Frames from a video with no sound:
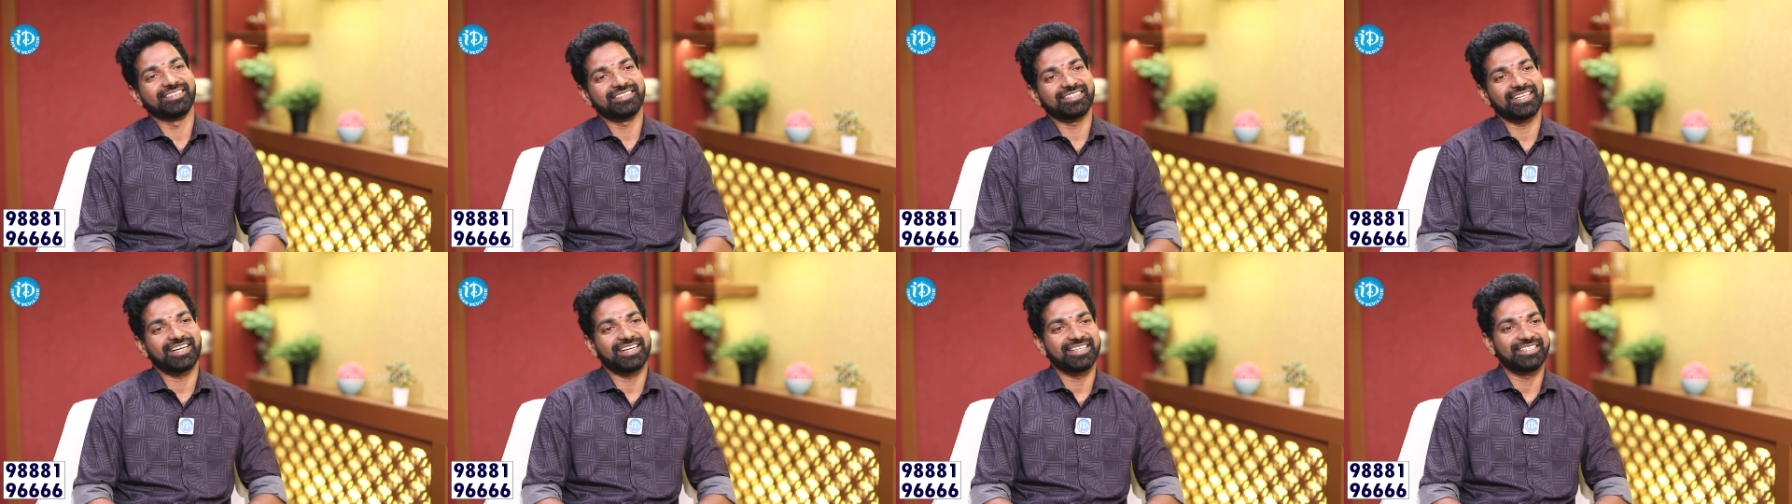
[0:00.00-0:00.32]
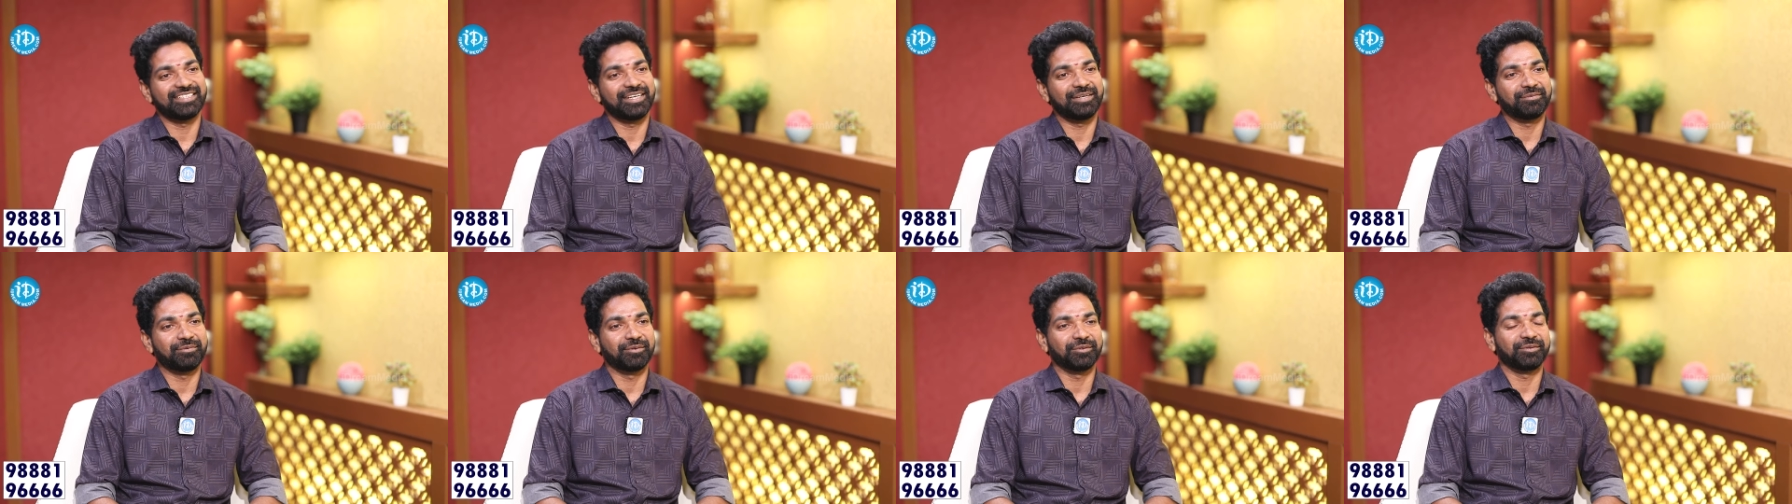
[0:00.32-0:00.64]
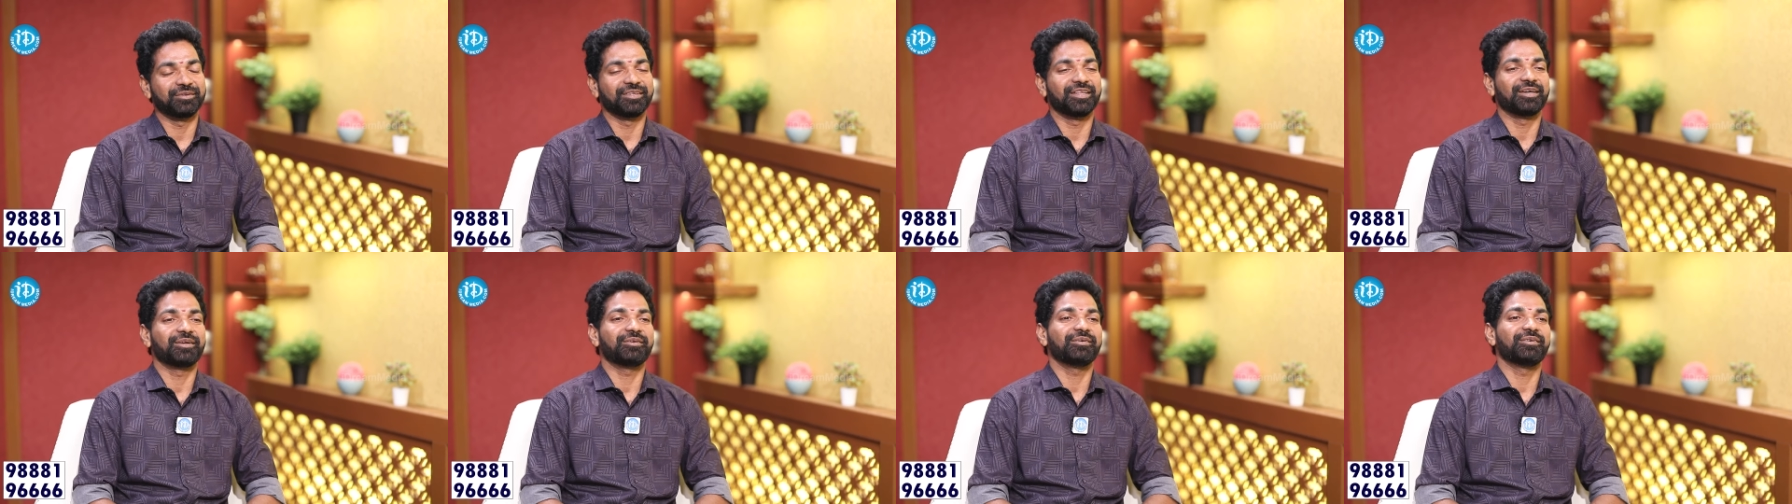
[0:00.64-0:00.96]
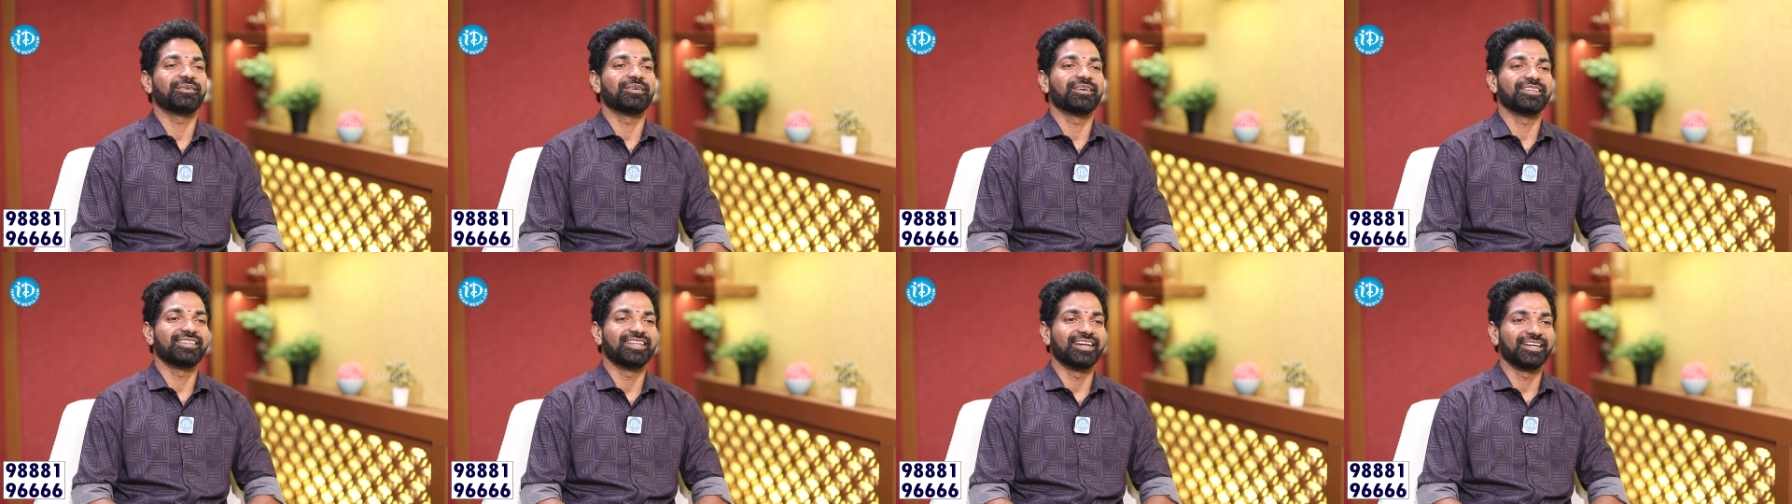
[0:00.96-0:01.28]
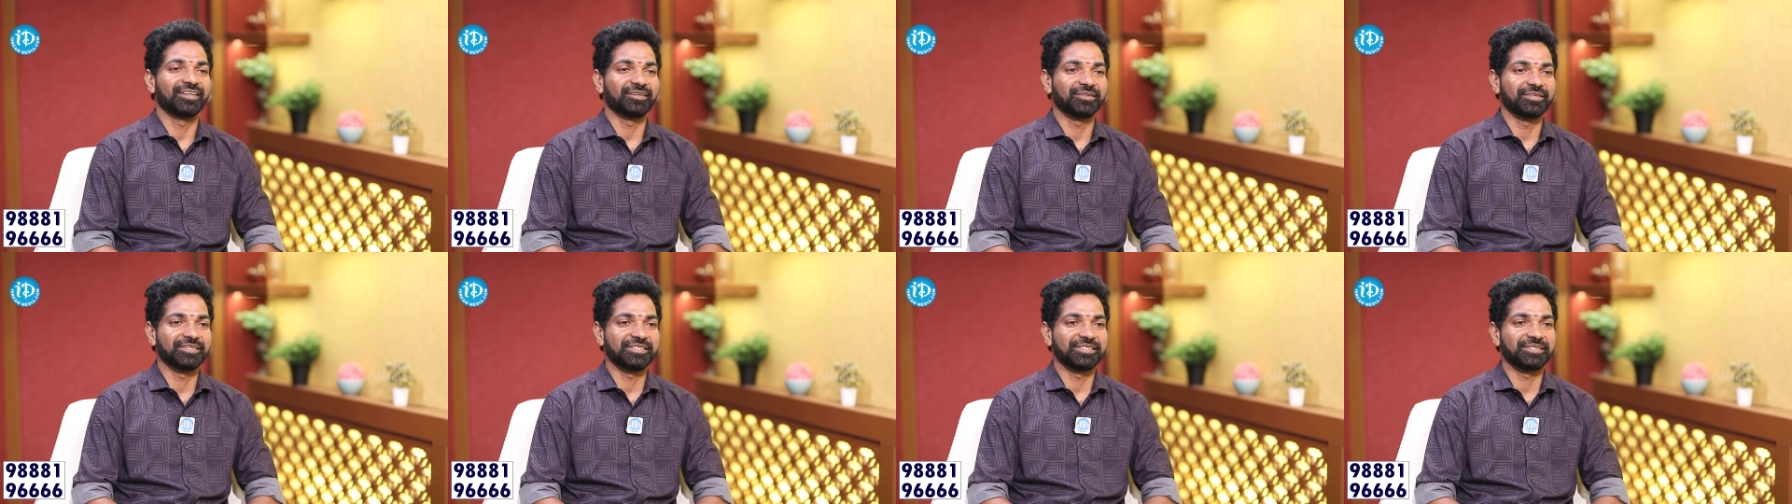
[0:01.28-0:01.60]
స్టార్ట్ చేయబోతున్నారు
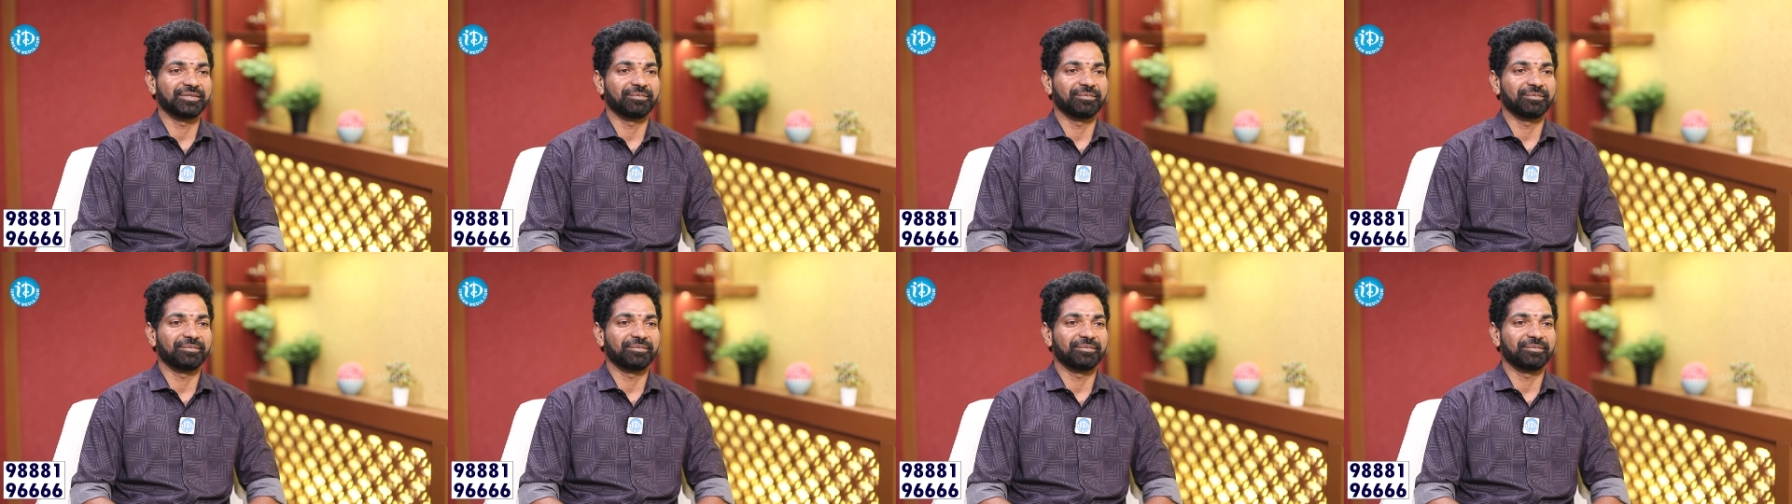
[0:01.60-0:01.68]
దాని గురించి